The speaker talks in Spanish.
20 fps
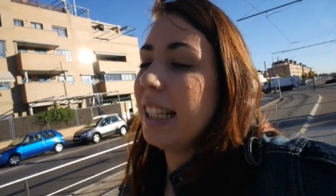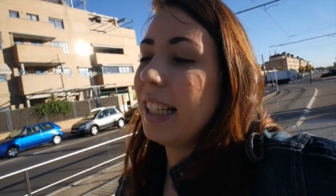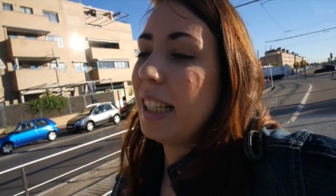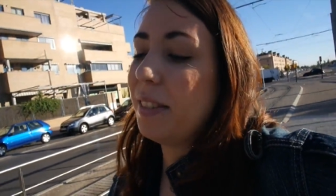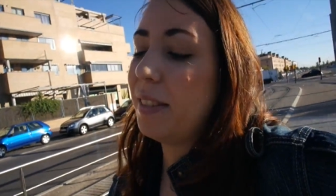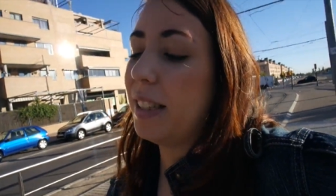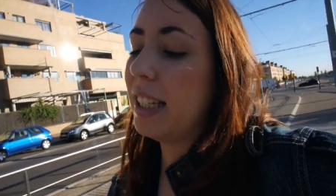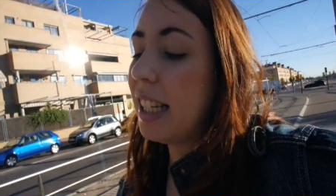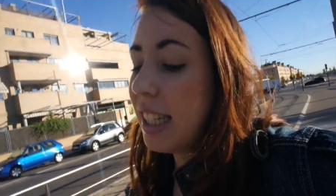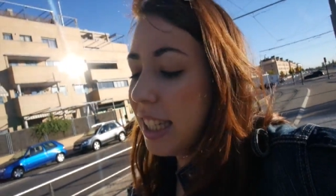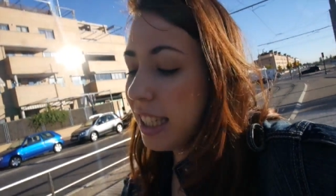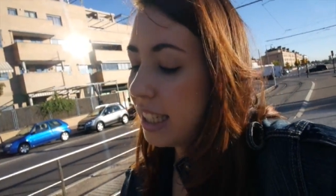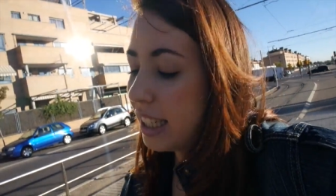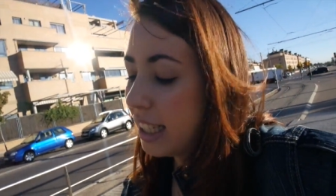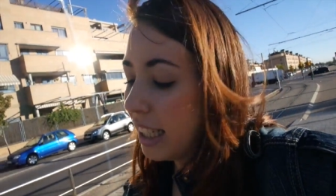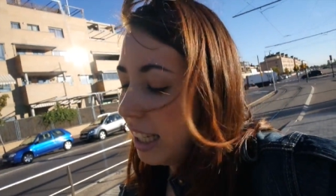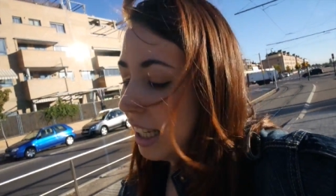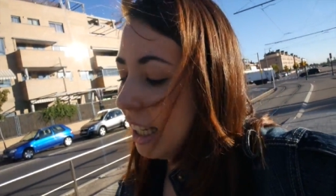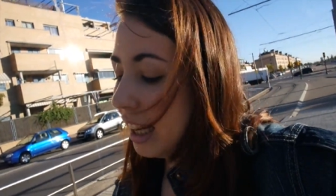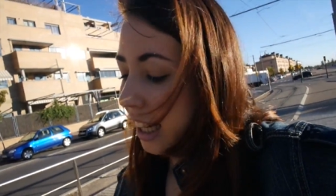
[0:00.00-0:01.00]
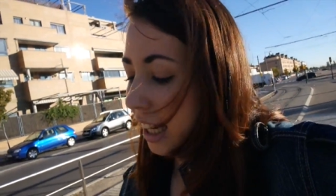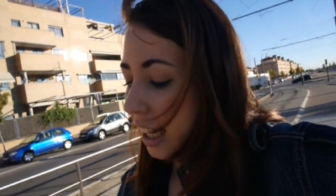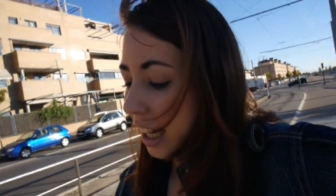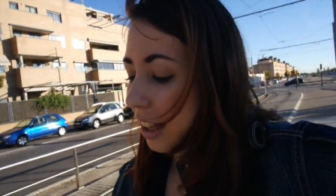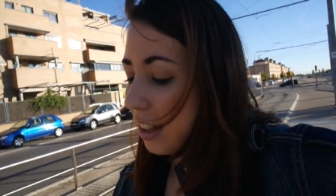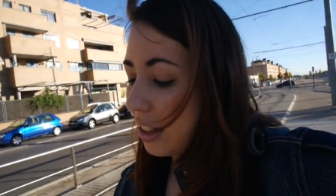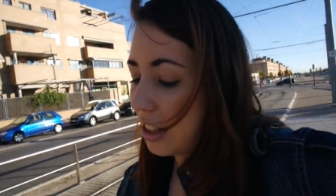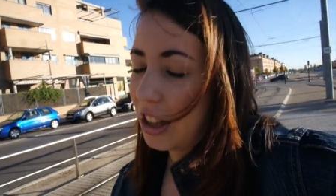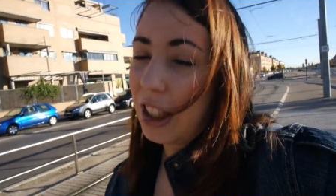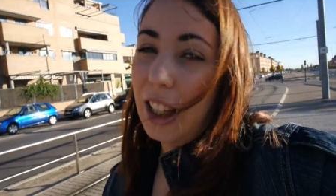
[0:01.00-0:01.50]
nieves
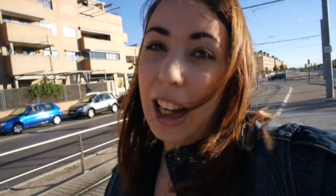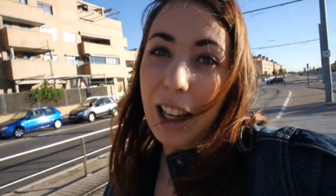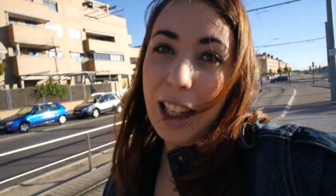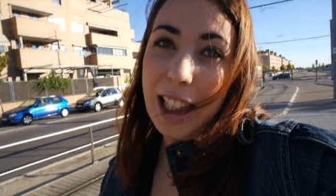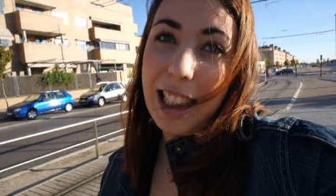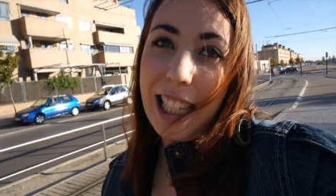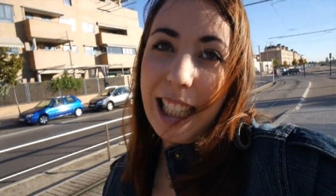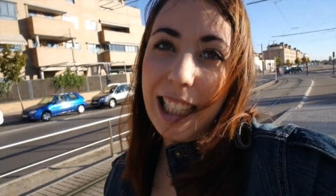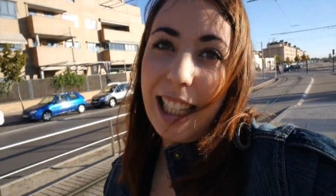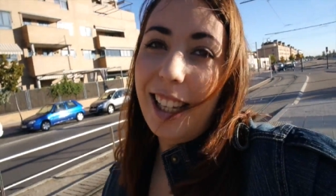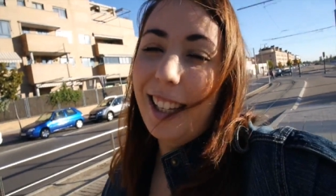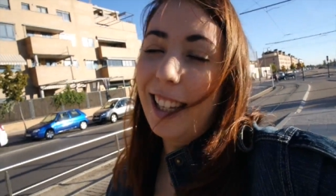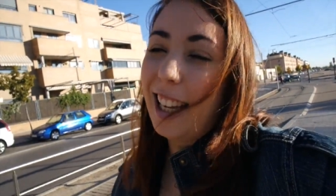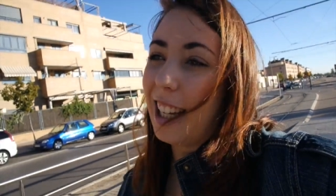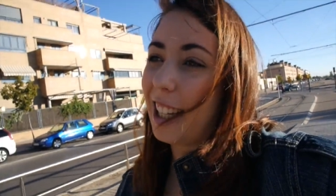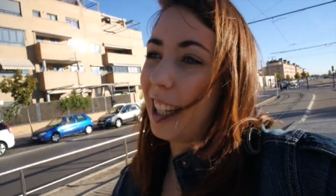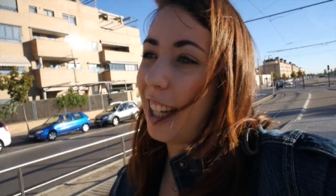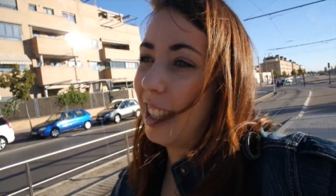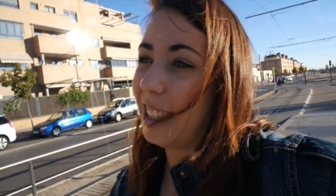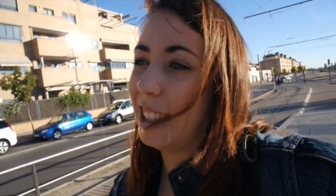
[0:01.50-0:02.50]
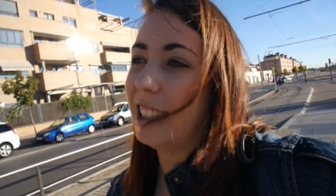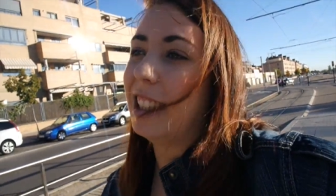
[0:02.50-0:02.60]
con su camiseta de blanca